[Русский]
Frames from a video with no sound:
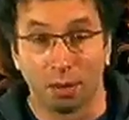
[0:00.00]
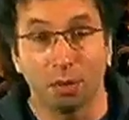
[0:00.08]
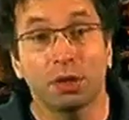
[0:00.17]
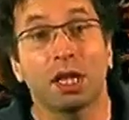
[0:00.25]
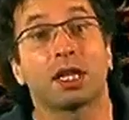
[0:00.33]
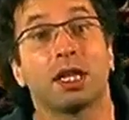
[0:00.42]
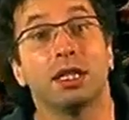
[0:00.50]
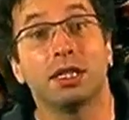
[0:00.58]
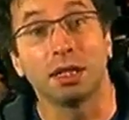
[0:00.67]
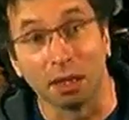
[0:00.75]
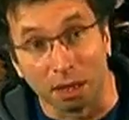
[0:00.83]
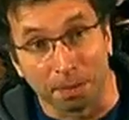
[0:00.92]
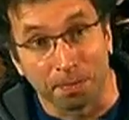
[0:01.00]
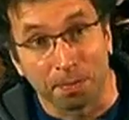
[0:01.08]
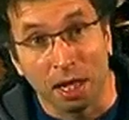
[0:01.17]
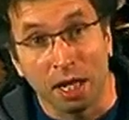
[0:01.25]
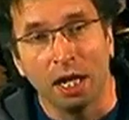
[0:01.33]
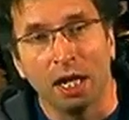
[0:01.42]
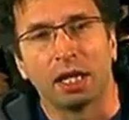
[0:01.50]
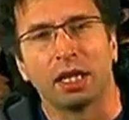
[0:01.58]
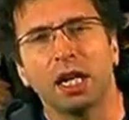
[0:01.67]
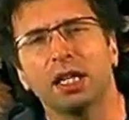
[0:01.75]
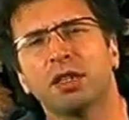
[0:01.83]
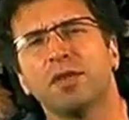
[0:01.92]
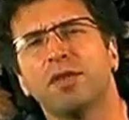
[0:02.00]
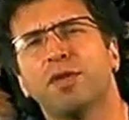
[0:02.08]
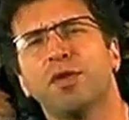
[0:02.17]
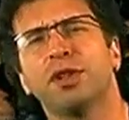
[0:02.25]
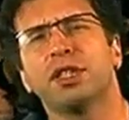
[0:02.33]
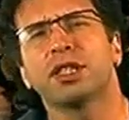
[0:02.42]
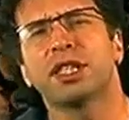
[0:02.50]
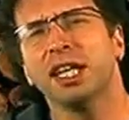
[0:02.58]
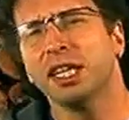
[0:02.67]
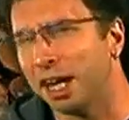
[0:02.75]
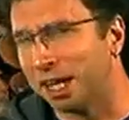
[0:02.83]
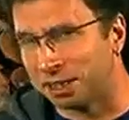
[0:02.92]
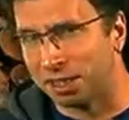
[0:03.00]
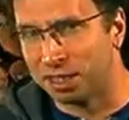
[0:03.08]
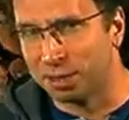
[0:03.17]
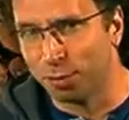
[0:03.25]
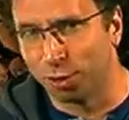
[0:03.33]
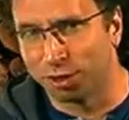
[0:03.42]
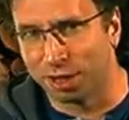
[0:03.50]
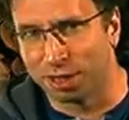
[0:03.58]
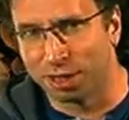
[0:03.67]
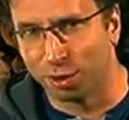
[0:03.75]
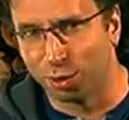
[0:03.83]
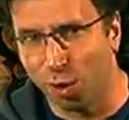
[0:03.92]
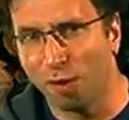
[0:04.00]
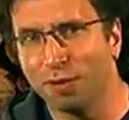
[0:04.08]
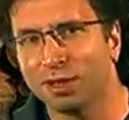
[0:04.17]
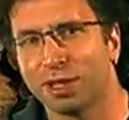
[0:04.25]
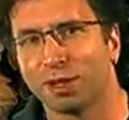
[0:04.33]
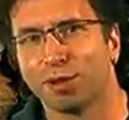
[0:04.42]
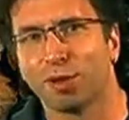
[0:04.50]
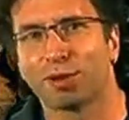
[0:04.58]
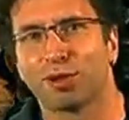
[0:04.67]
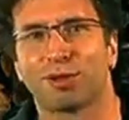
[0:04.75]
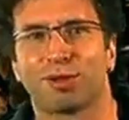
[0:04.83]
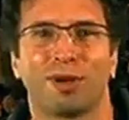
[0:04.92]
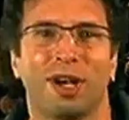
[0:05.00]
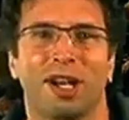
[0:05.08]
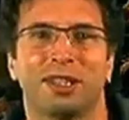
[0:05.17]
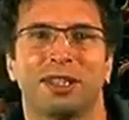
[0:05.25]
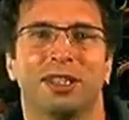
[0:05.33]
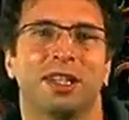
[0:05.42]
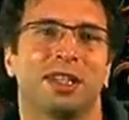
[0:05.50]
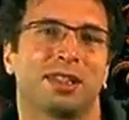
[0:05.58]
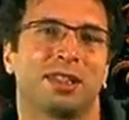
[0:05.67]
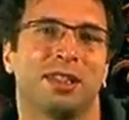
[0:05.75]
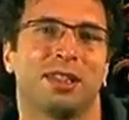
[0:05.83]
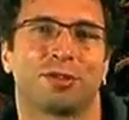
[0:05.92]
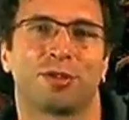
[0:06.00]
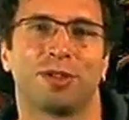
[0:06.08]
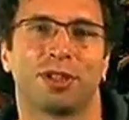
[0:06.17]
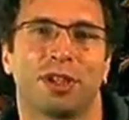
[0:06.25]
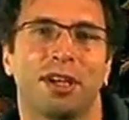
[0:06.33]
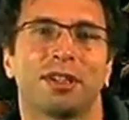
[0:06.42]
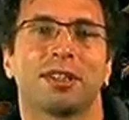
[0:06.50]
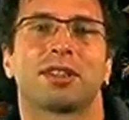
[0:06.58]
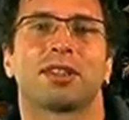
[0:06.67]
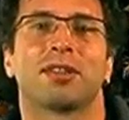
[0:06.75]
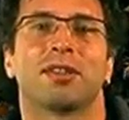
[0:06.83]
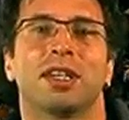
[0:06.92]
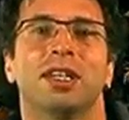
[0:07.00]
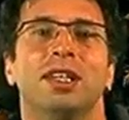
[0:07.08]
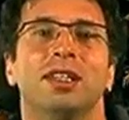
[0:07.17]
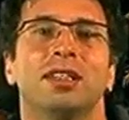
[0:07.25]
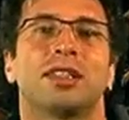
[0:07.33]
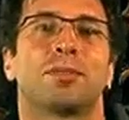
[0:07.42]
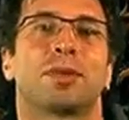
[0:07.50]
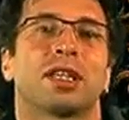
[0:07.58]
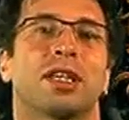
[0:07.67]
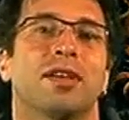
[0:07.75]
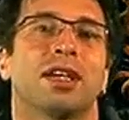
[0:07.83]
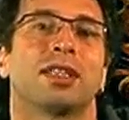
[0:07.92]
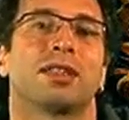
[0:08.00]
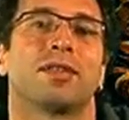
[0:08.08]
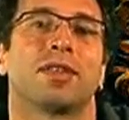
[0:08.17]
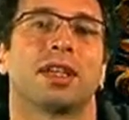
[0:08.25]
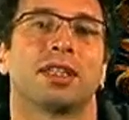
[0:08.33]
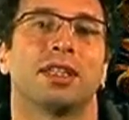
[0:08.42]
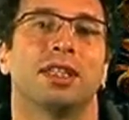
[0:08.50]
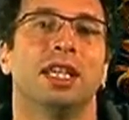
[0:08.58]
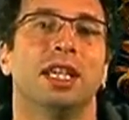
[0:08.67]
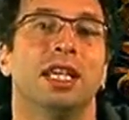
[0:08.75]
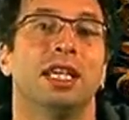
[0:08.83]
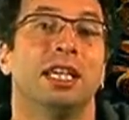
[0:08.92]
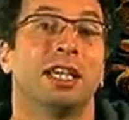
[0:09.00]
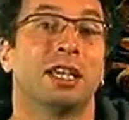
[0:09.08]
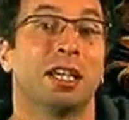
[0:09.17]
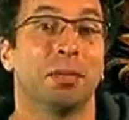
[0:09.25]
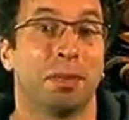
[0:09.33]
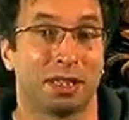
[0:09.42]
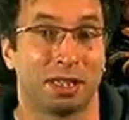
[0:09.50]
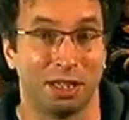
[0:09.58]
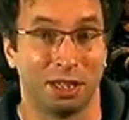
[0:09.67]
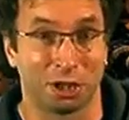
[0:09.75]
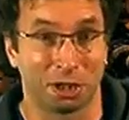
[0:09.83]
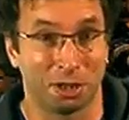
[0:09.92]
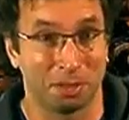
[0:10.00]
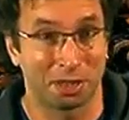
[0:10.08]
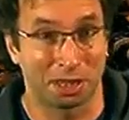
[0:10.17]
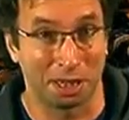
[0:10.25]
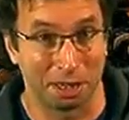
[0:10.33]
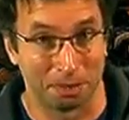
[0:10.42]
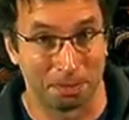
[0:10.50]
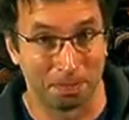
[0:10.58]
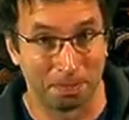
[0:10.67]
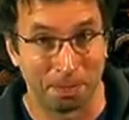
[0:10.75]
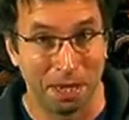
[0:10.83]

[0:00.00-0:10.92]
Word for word: Вот такие дела. На этом фоне занятно смотрится новость о том, что 1С и Electronic Arts договорились продавать в России игры по сниженным ценам.